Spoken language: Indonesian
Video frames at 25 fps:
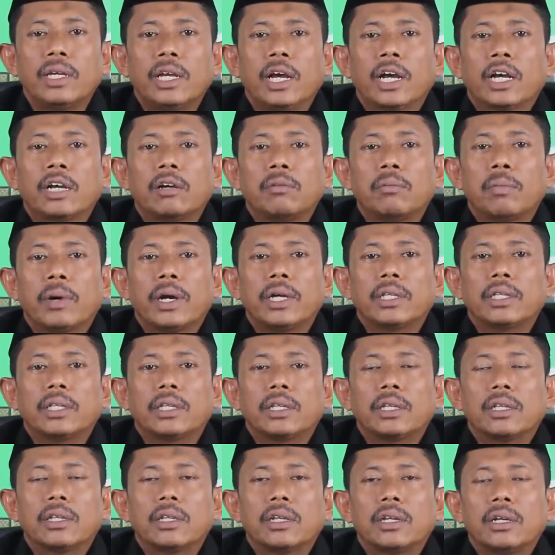Yang keempat,
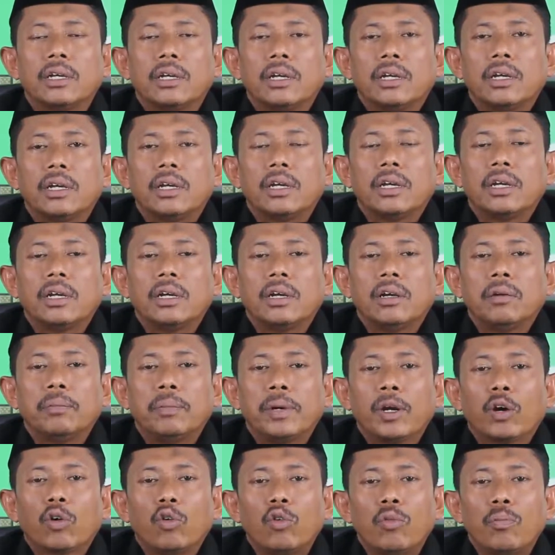
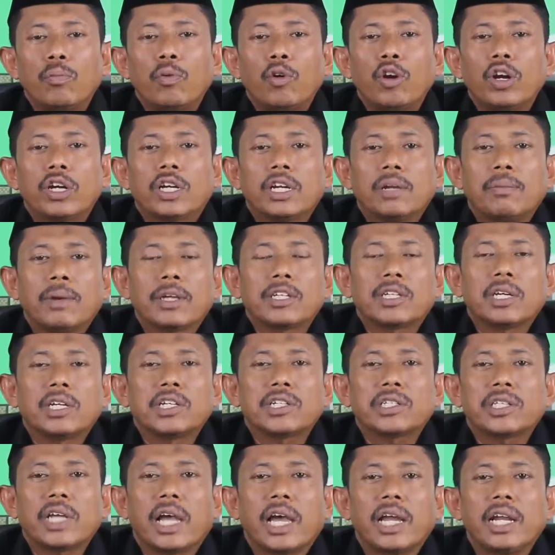berkumpul di
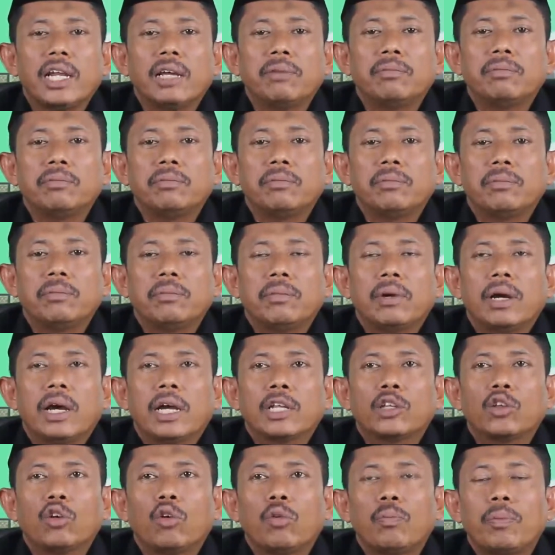majelis ta'lim
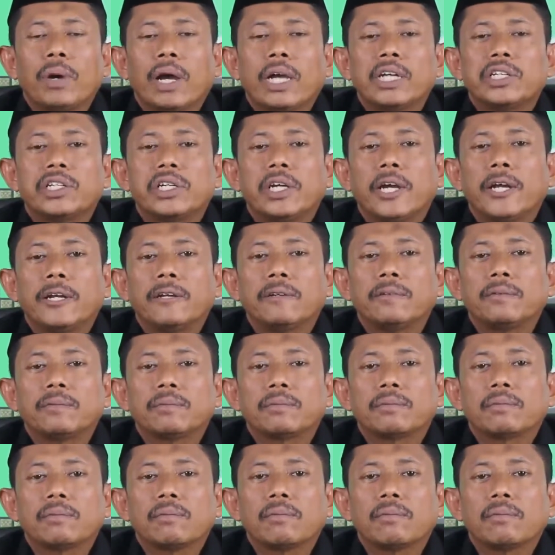atau pengajian